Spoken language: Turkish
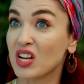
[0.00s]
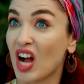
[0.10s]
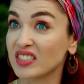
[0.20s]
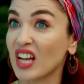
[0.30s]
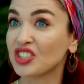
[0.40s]
bir
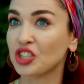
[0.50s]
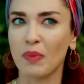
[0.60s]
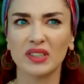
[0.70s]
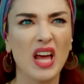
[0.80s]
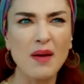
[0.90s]
kaza
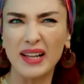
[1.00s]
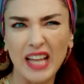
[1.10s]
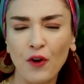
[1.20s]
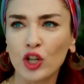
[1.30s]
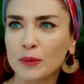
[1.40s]
çıkmadan hemen
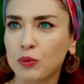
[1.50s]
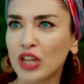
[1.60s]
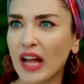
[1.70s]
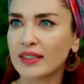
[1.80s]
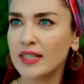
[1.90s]
defol git
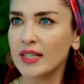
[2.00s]
buradan.